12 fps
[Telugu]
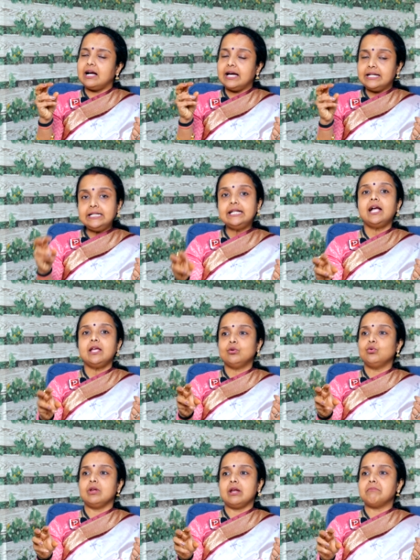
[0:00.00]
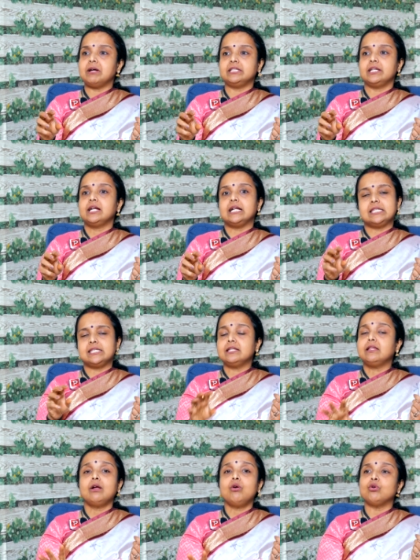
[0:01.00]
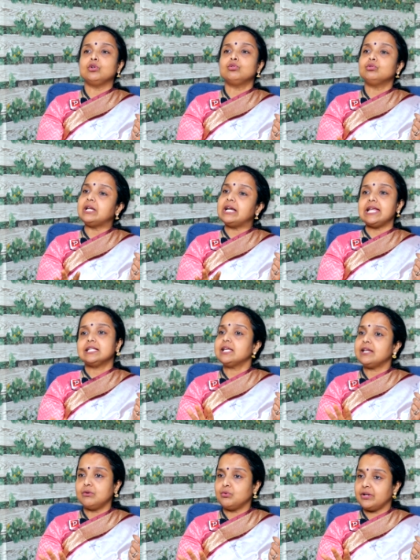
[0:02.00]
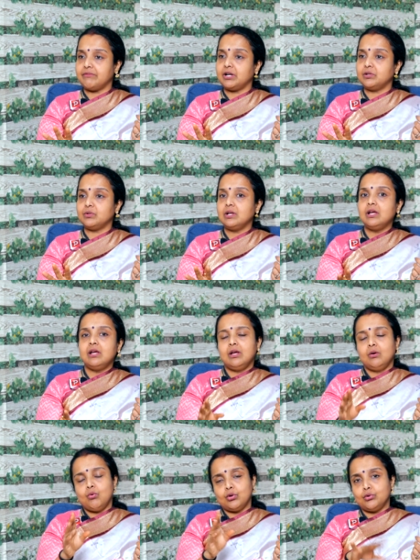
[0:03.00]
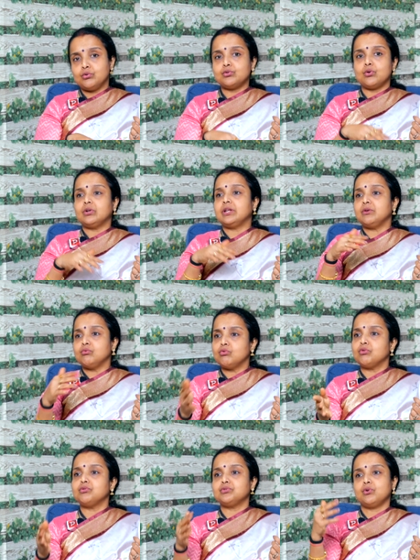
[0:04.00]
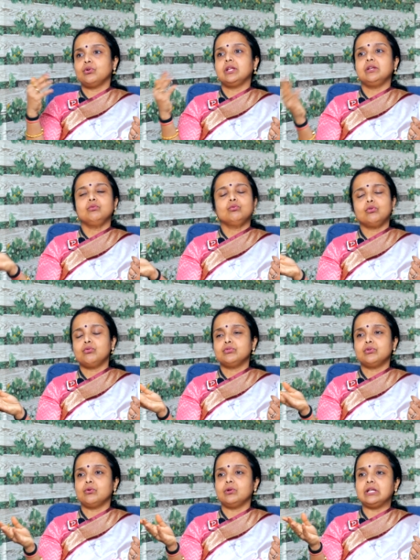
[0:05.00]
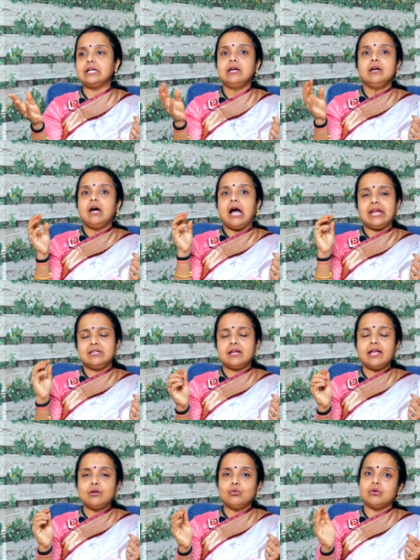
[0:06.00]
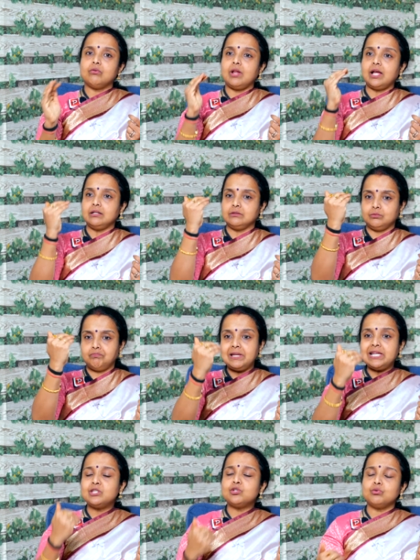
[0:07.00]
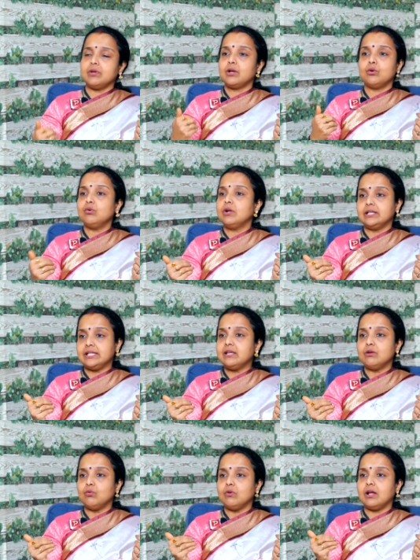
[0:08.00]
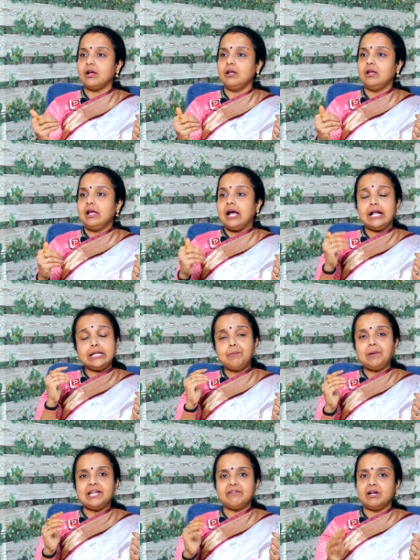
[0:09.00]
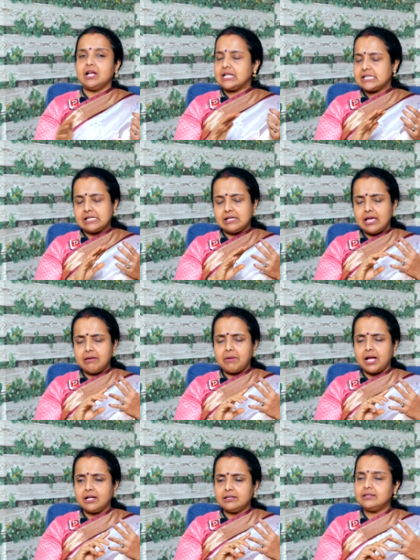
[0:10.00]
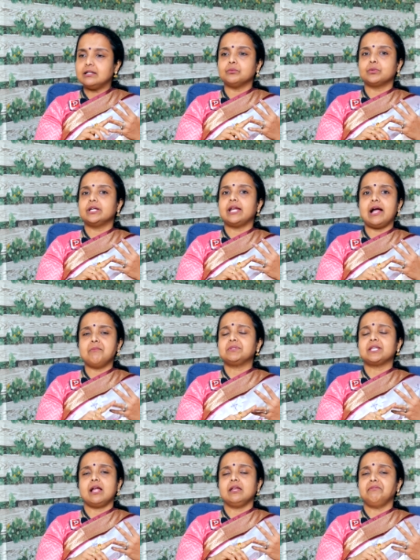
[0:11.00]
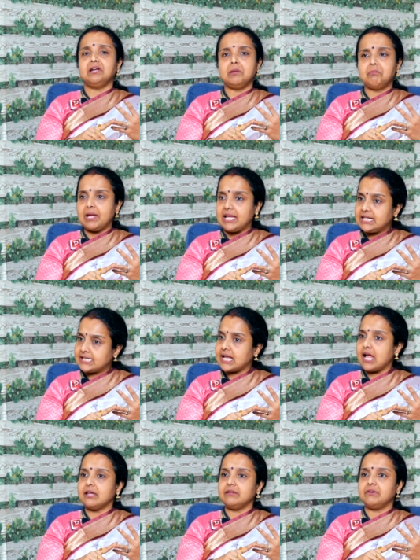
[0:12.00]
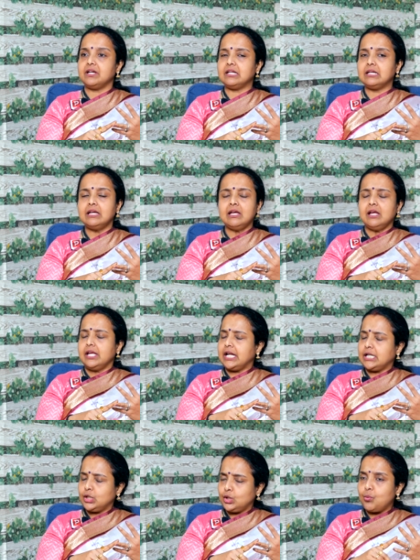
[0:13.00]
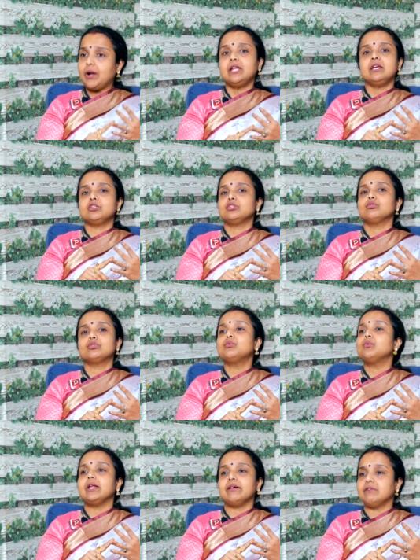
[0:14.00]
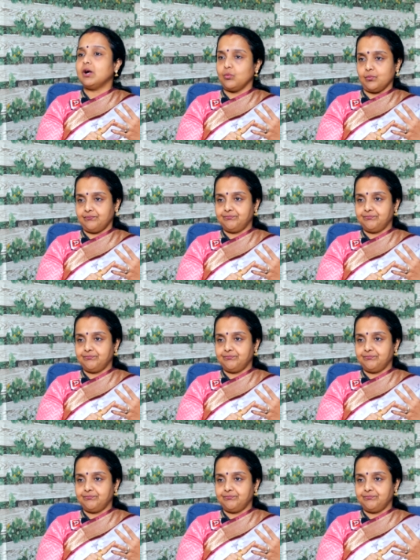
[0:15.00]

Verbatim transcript: అరటికాయ కూరని మాత్రం ఖచ్చితంగా ఒక టూ త్రీ డేస్ అయినా ఉండేవాళ్ళు ఒక రోజు ఒకటి ఇంకో రోజు ఒకటి ఇంకో రోజు ఒకటి అరటికాయ కూర కూడా పీచు ఎక్కువగా తీయకుండా hmm. అదే పెట్టేవాళ్ళు అసలు ఏమాత్రం క్రామ్స్ కానివ్వండి పెయిన్స్ కానివ్వండి ఎటువంటి ఇష్యూస్ ఉండేవి కావు